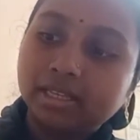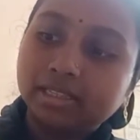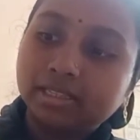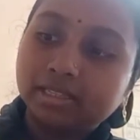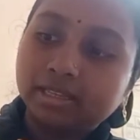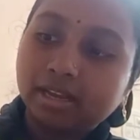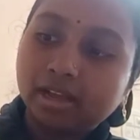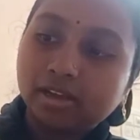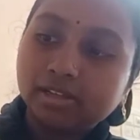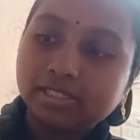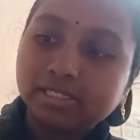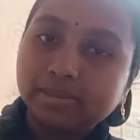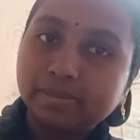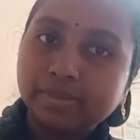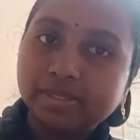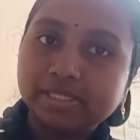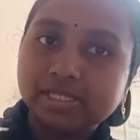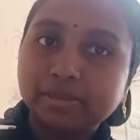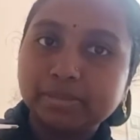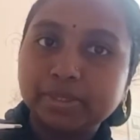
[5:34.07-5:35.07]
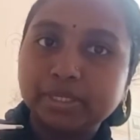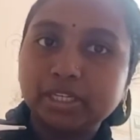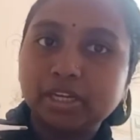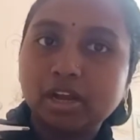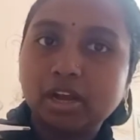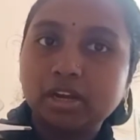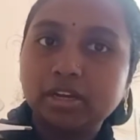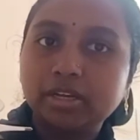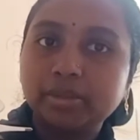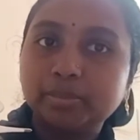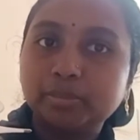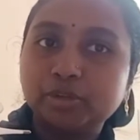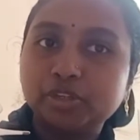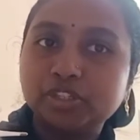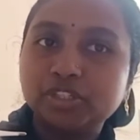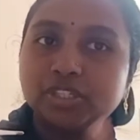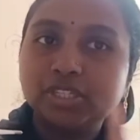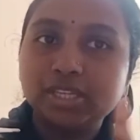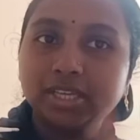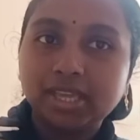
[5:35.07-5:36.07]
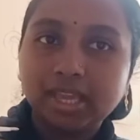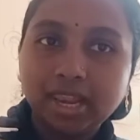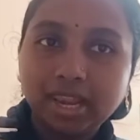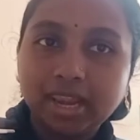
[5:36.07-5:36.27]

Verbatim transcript: அந்த லாஸ்ட் மெஷர்மெண்ட் காட்டி முடிச்சுட்டு